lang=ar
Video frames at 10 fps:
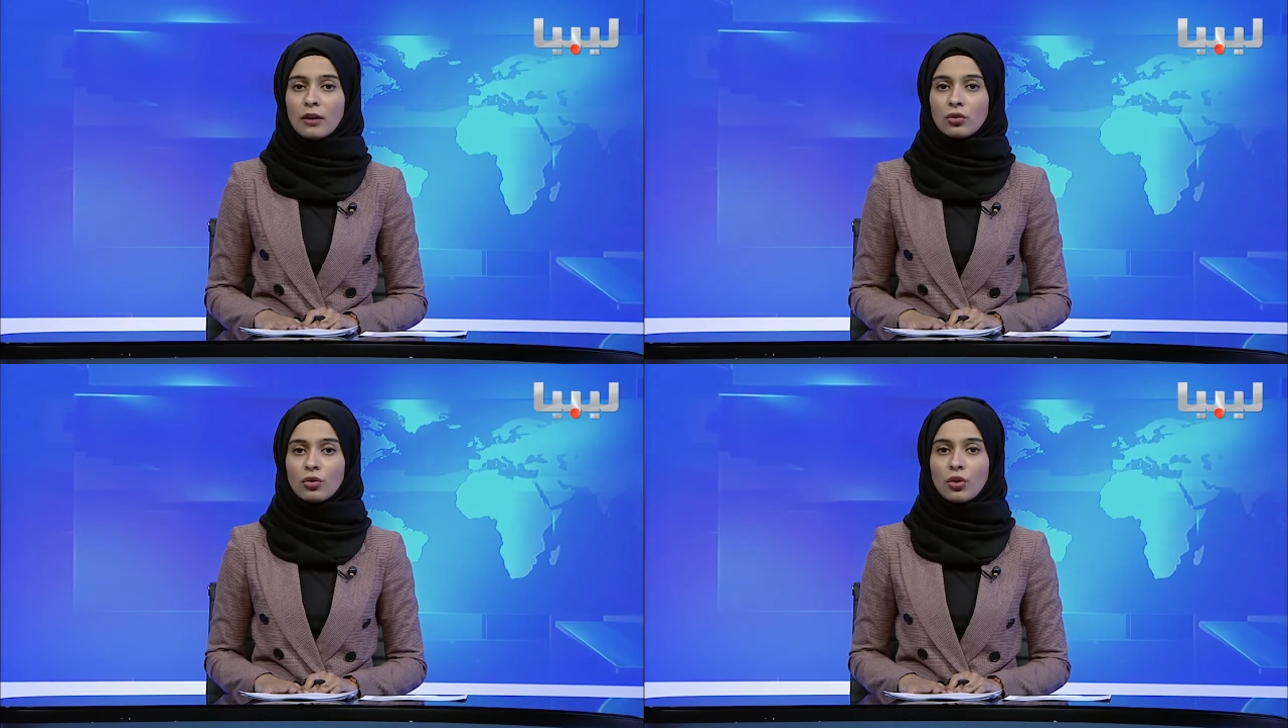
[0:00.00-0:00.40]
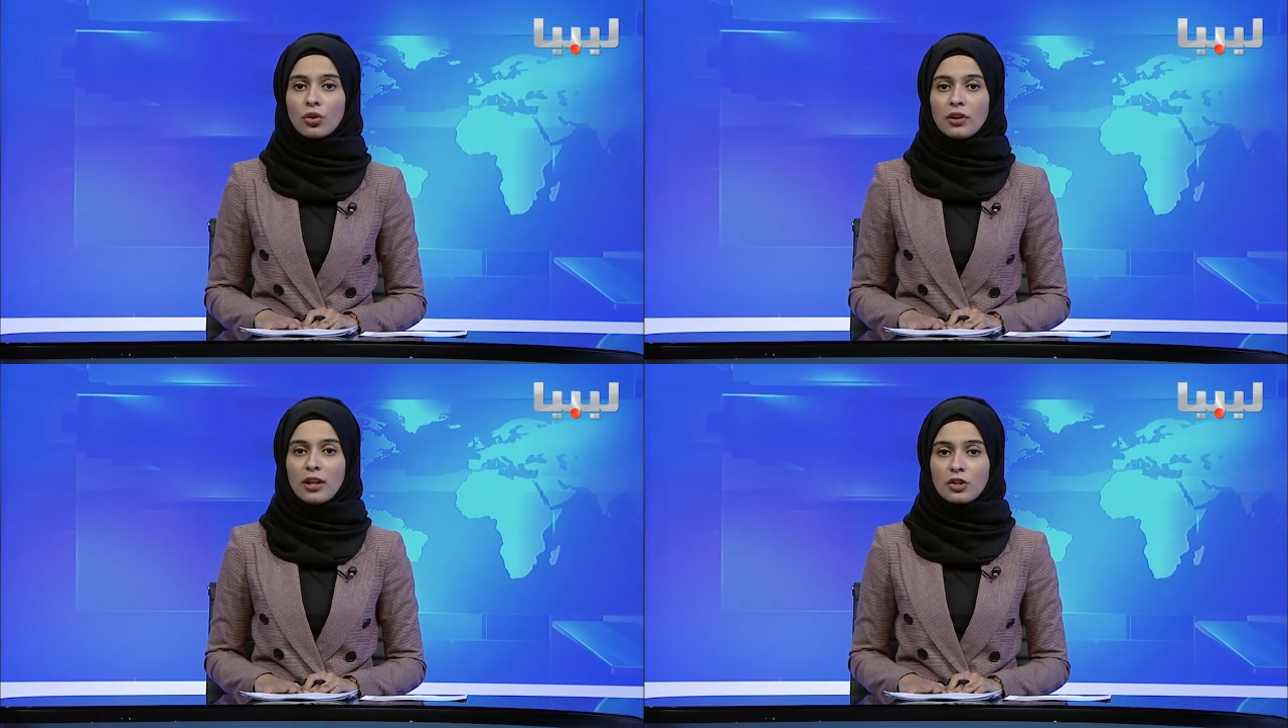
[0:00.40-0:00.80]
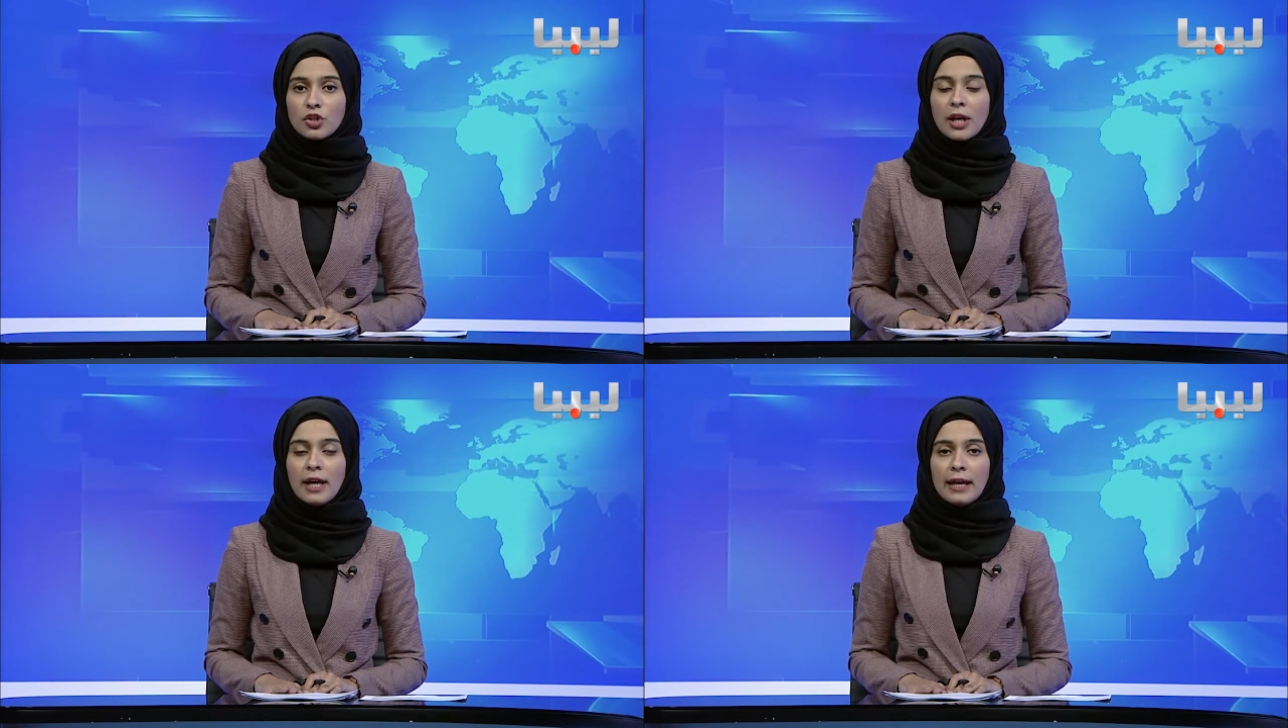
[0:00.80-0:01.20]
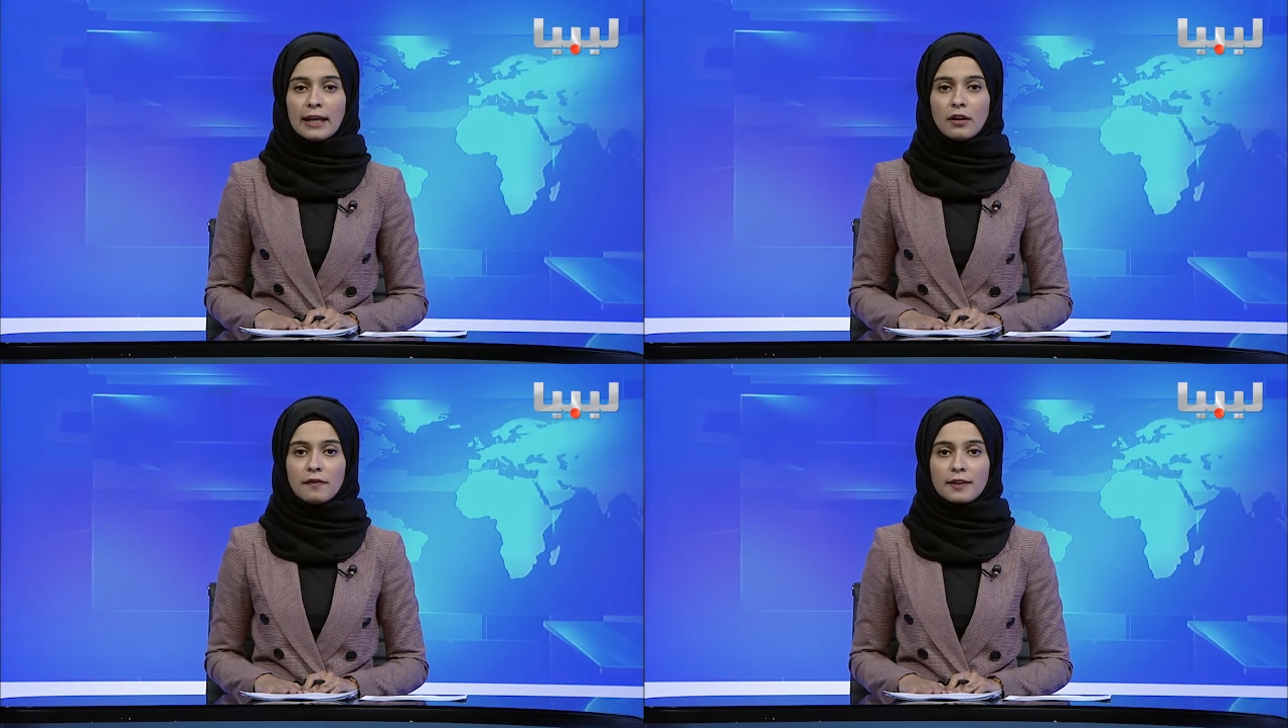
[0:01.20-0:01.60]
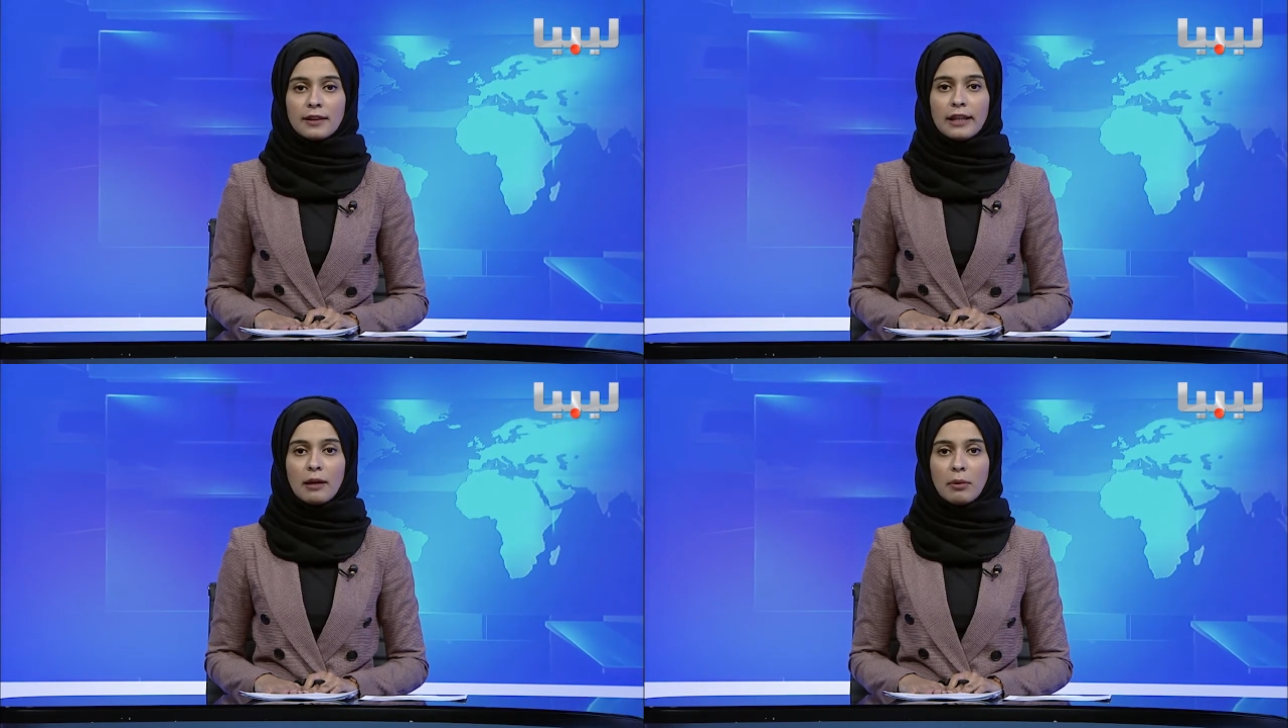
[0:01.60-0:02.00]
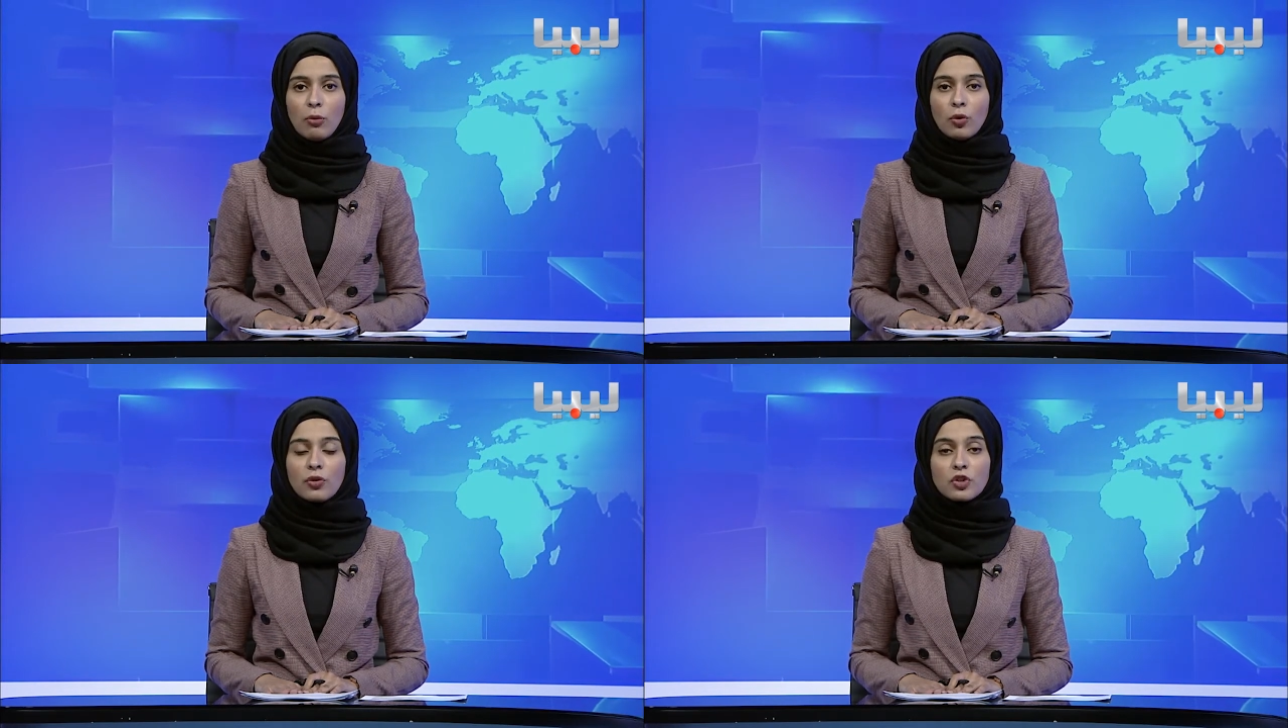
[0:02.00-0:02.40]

أنطونيو غوتيريش إضافة إلى مبعوث